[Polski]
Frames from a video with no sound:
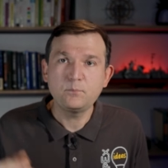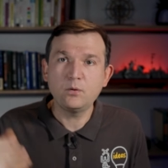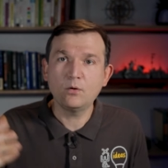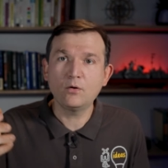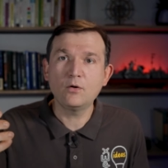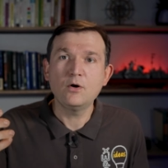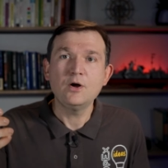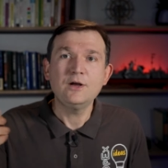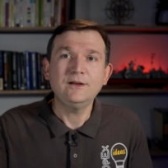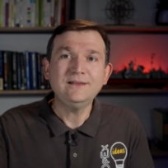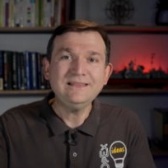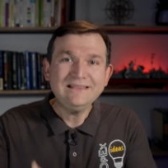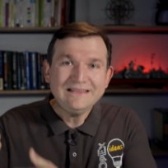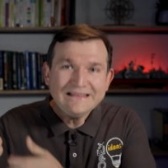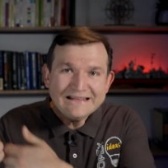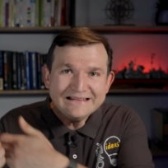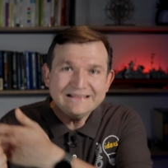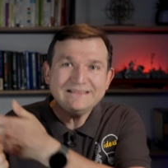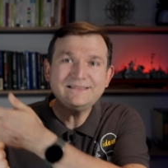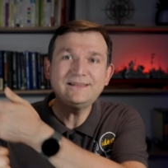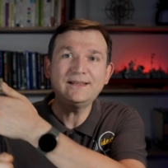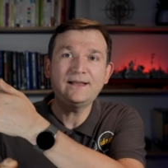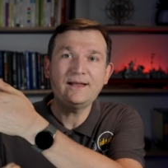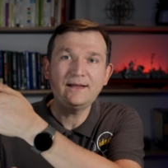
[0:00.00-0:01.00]
po
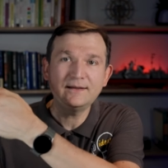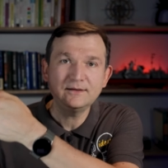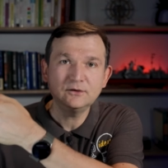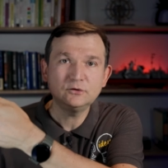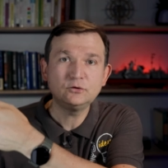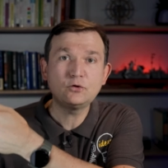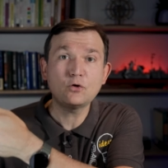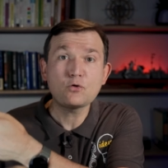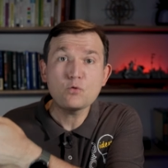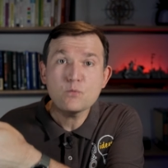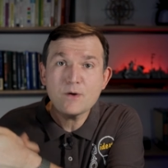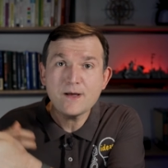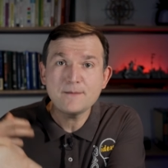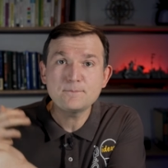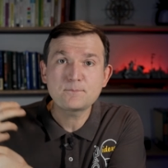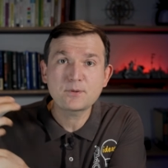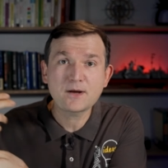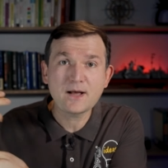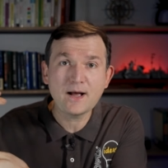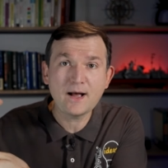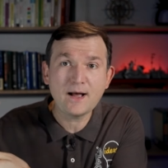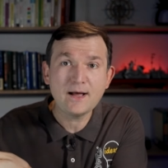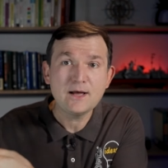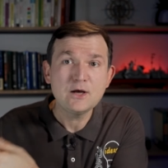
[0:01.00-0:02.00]
nicę do
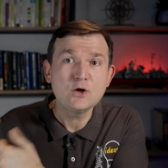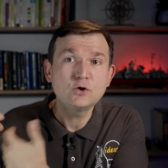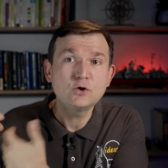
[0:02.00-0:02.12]
kłębka